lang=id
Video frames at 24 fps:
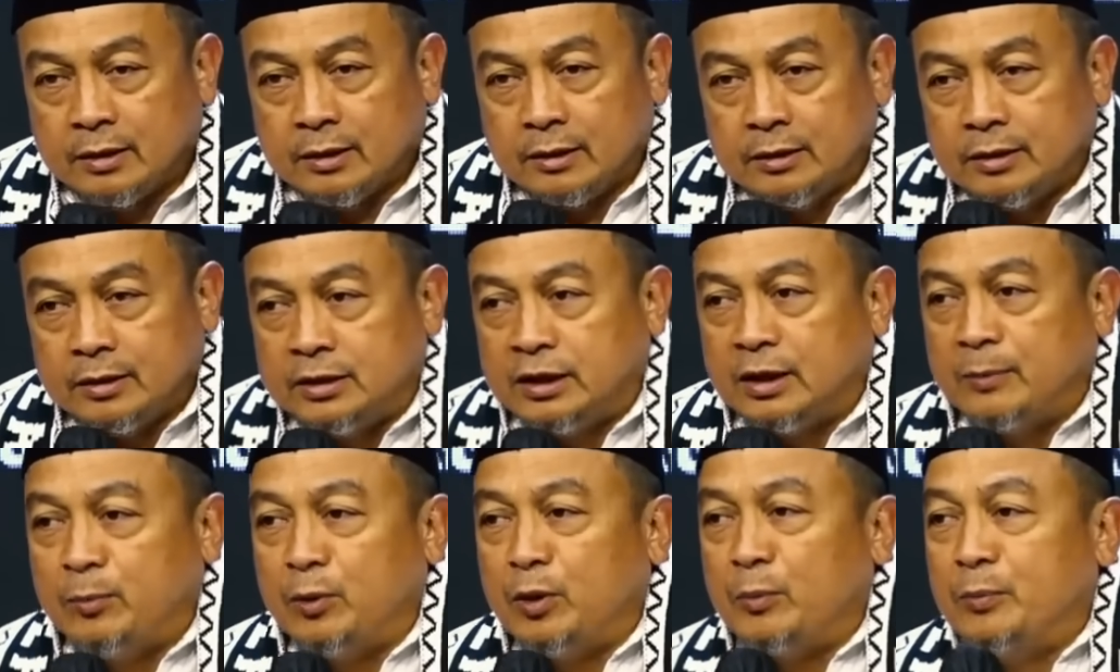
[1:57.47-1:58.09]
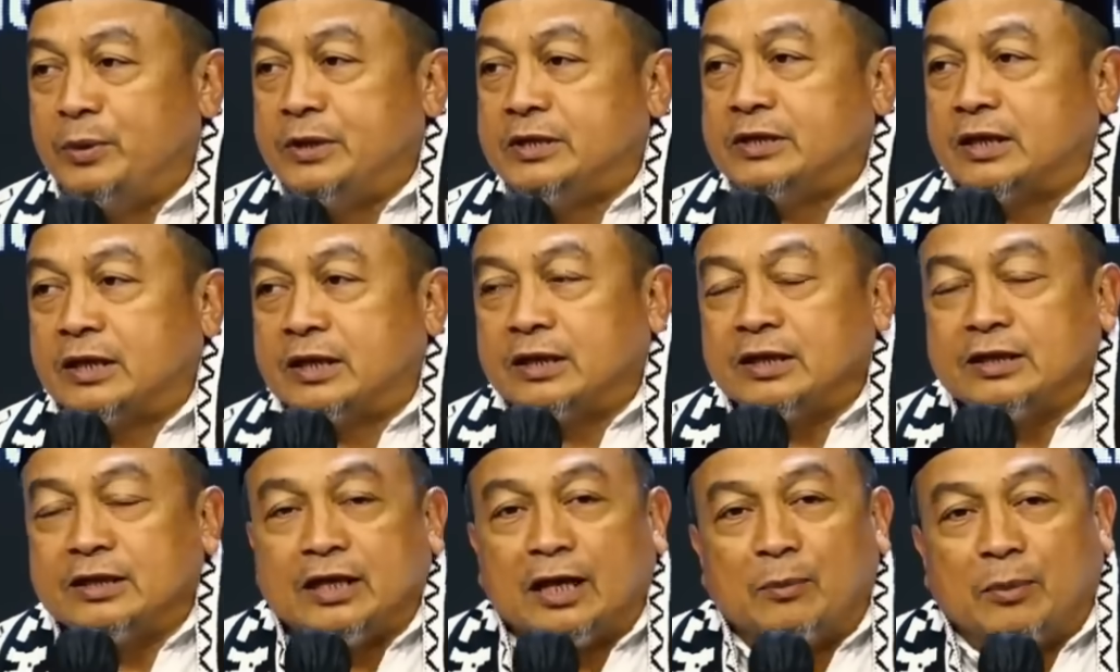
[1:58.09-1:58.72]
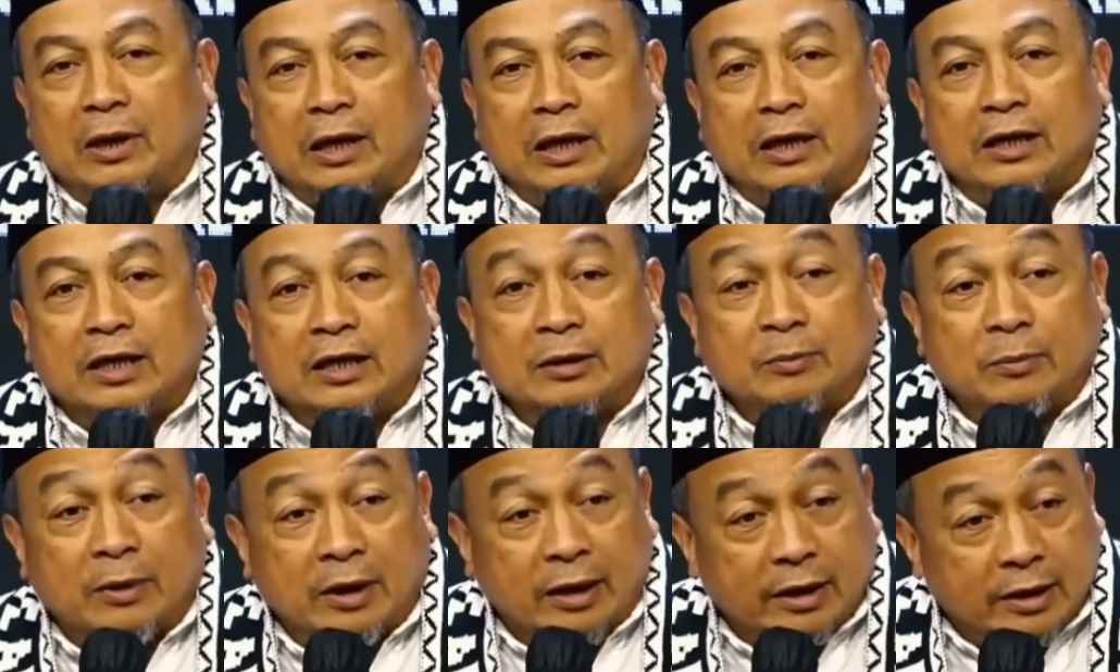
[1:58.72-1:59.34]
Kita belum bicara tentang
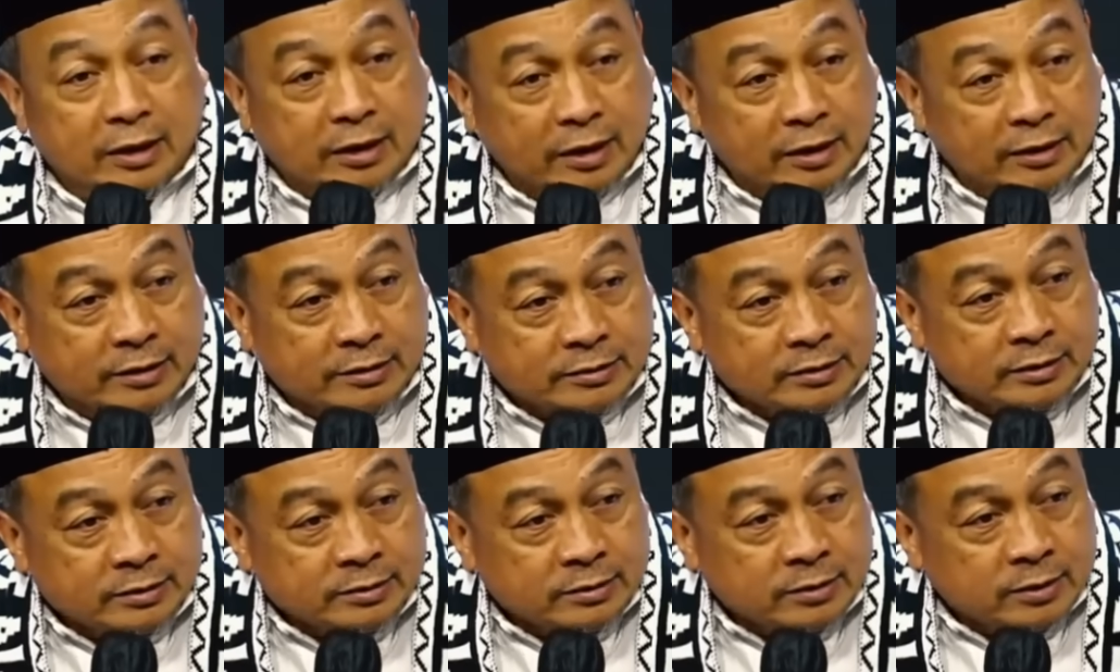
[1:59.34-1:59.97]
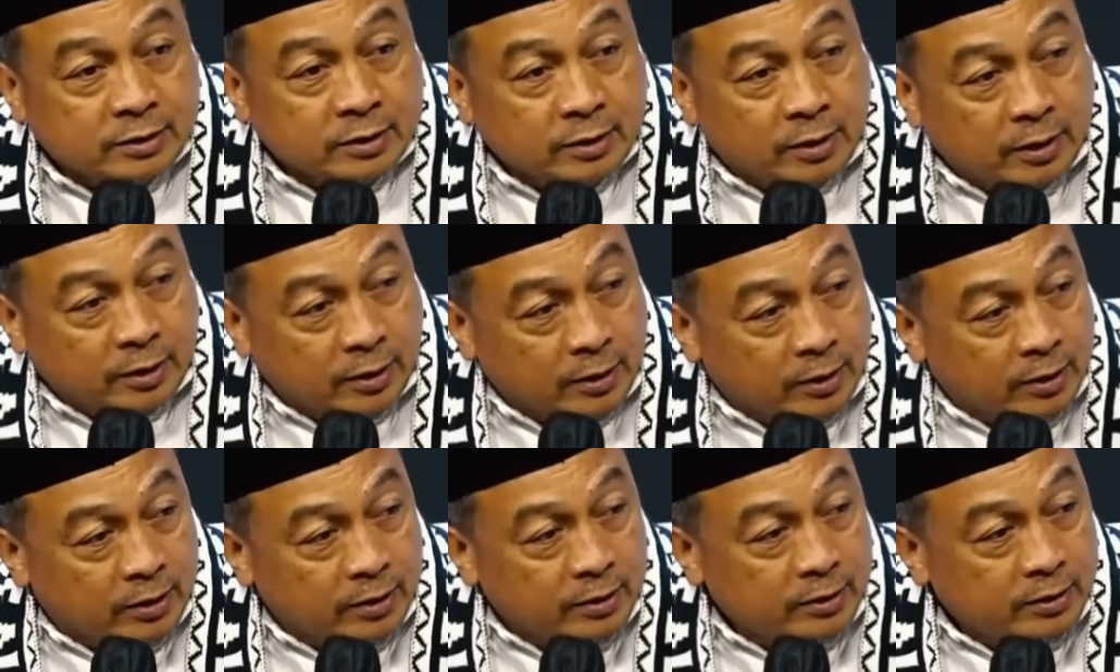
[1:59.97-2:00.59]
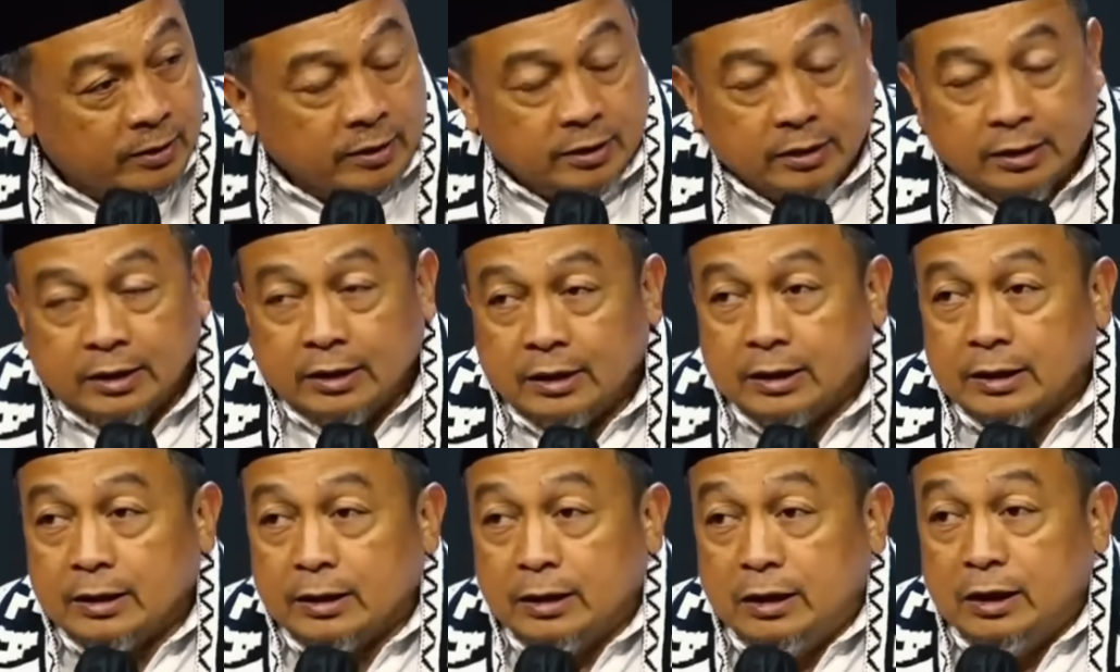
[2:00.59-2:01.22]
malaikat-malaikat Allah.
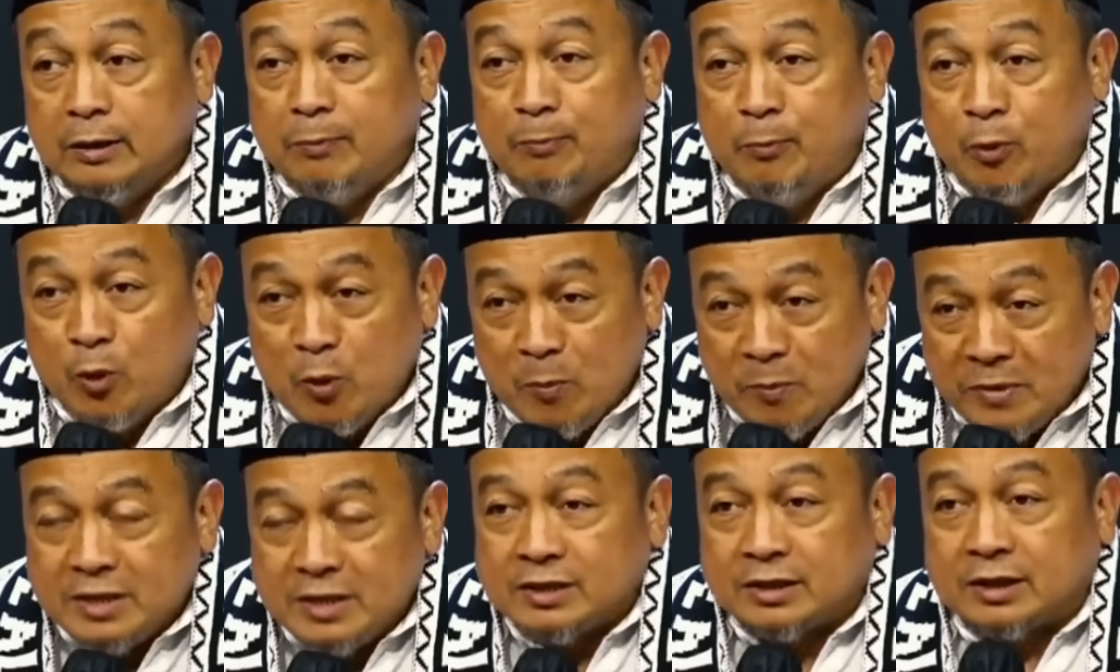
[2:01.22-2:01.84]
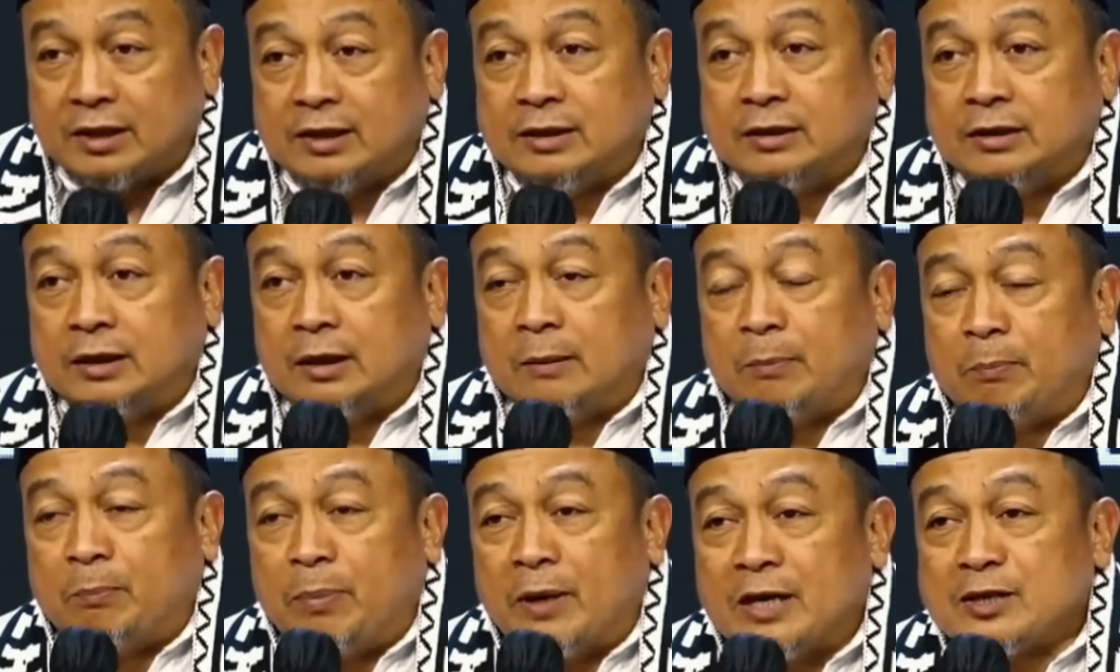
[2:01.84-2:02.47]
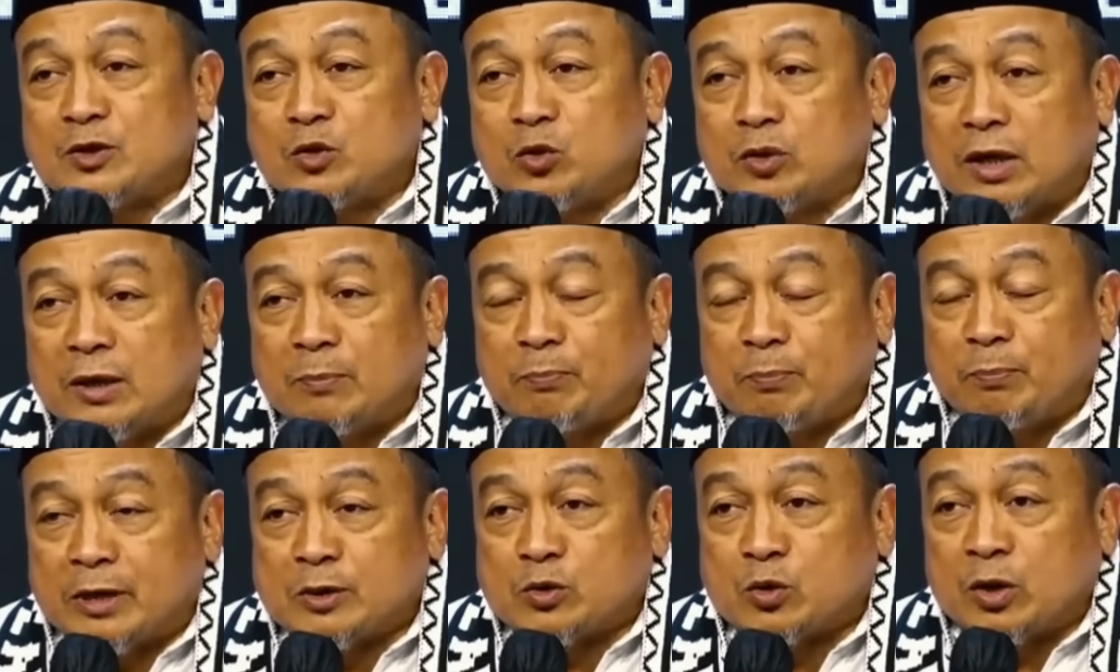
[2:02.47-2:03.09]
Di bumi saja
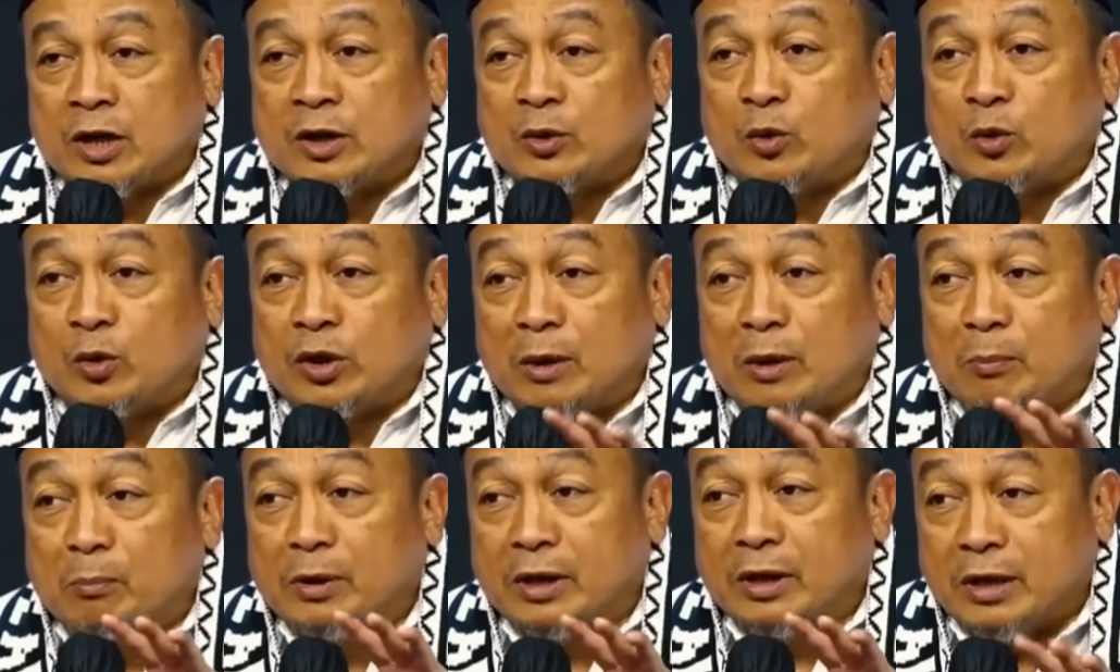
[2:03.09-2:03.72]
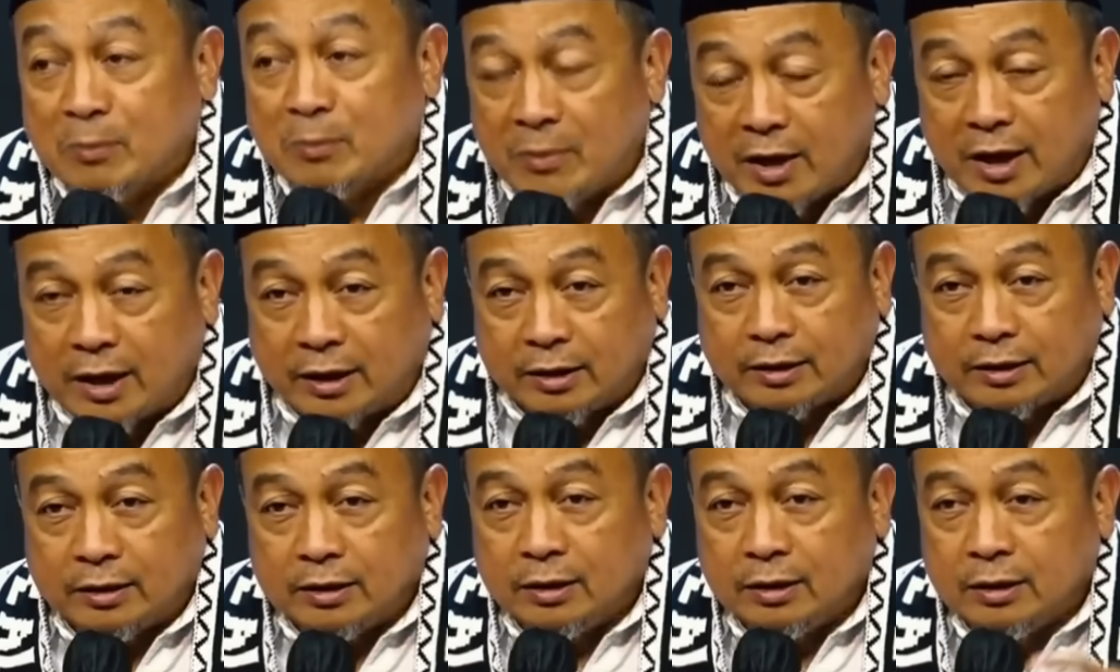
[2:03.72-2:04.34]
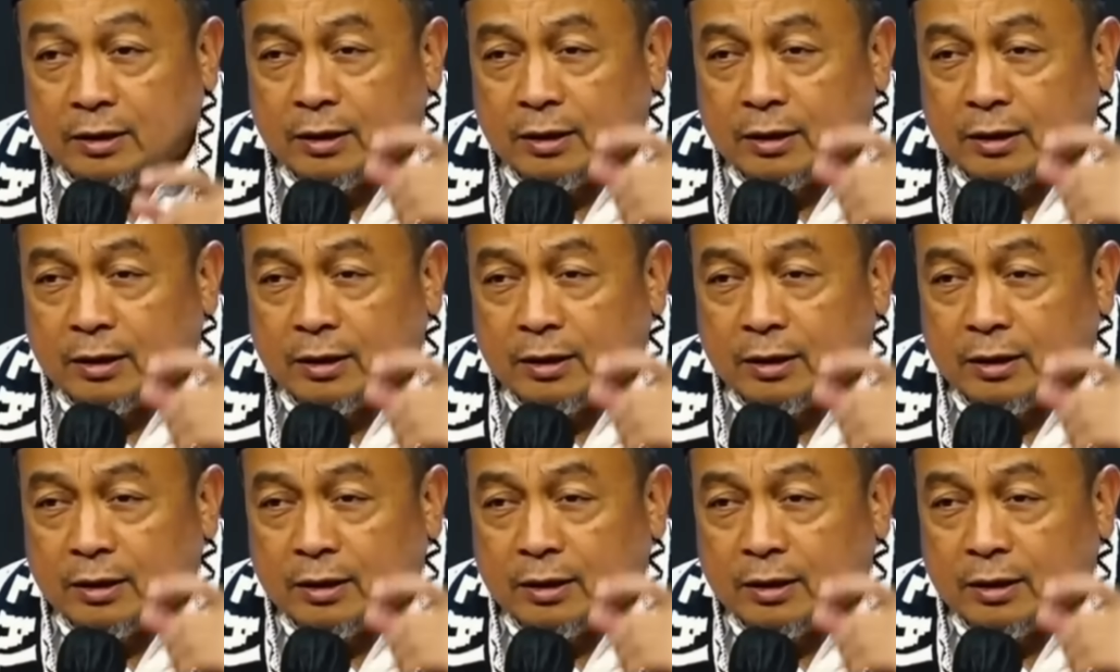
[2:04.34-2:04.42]
pasukan-pasukan orang beriman